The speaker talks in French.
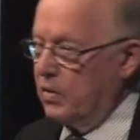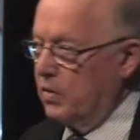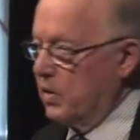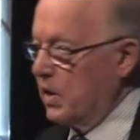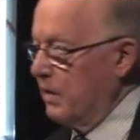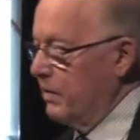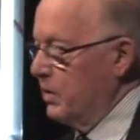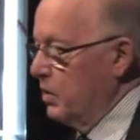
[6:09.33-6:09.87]

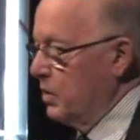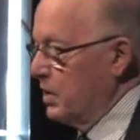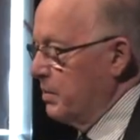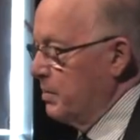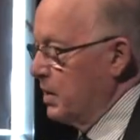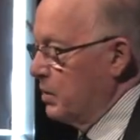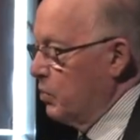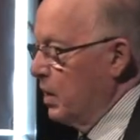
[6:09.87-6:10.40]
un travailleur
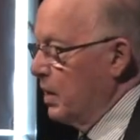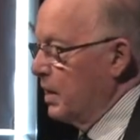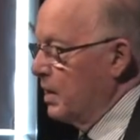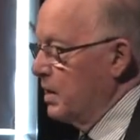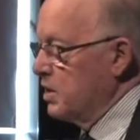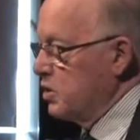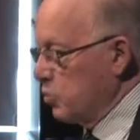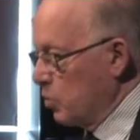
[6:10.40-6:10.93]
québécois
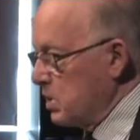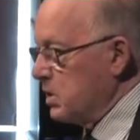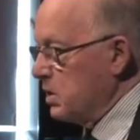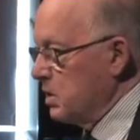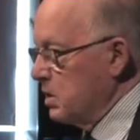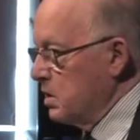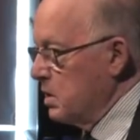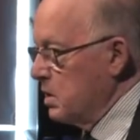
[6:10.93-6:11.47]
gagnait
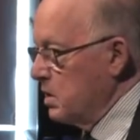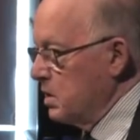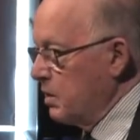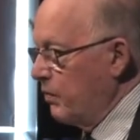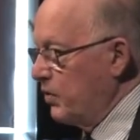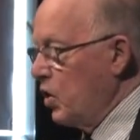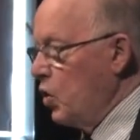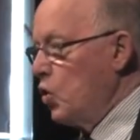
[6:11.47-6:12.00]
60.
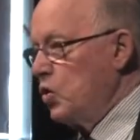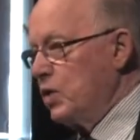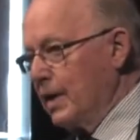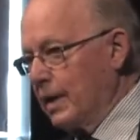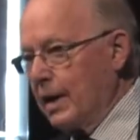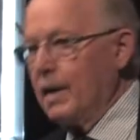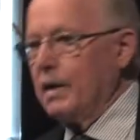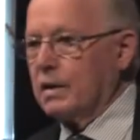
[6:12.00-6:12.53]
C'est un
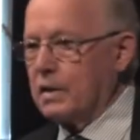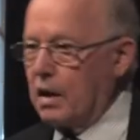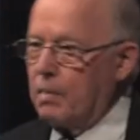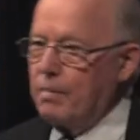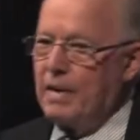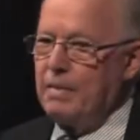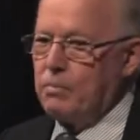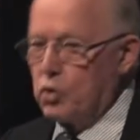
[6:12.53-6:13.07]
écart
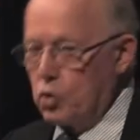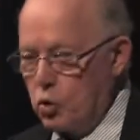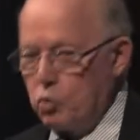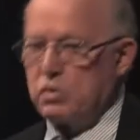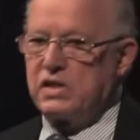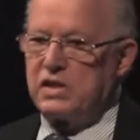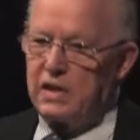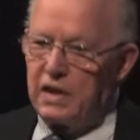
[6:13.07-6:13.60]
quand même
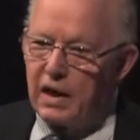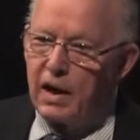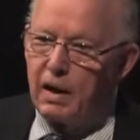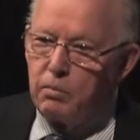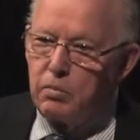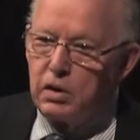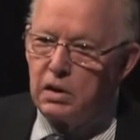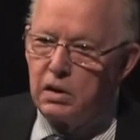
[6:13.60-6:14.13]

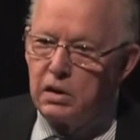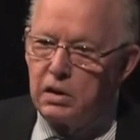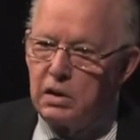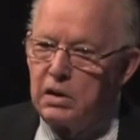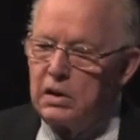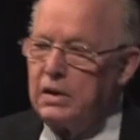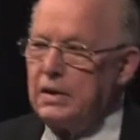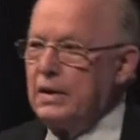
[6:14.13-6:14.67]
considérable.
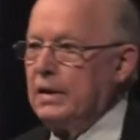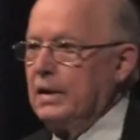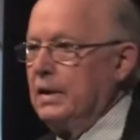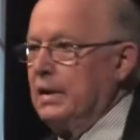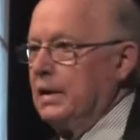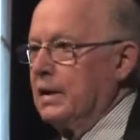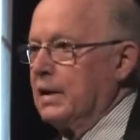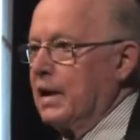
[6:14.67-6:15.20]

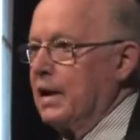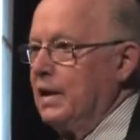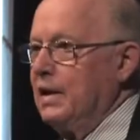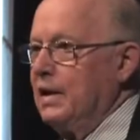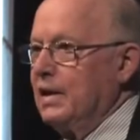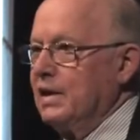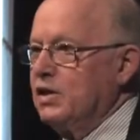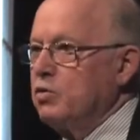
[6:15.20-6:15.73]
Quelle
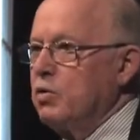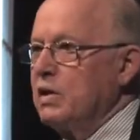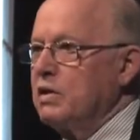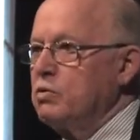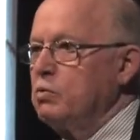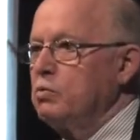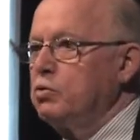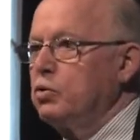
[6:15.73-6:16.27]
est la
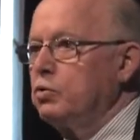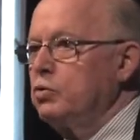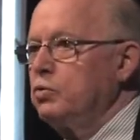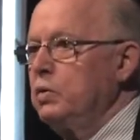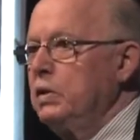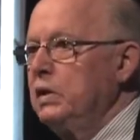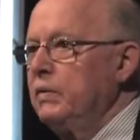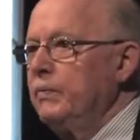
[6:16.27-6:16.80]
situation
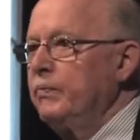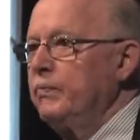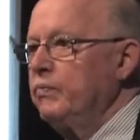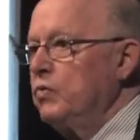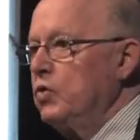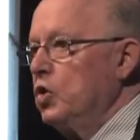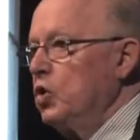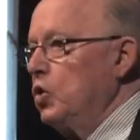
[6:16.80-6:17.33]
aujourd'hui?
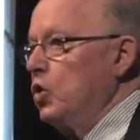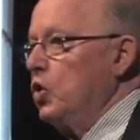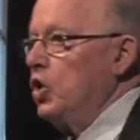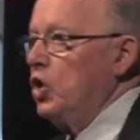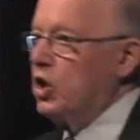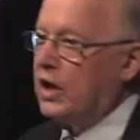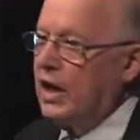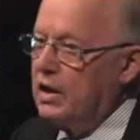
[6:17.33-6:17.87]

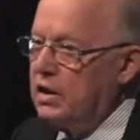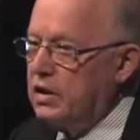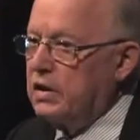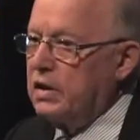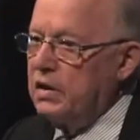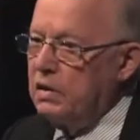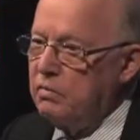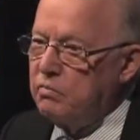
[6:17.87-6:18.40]

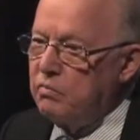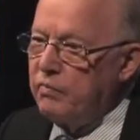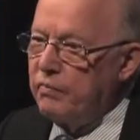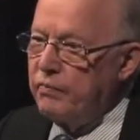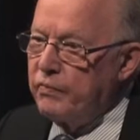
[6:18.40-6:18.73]
Égalité,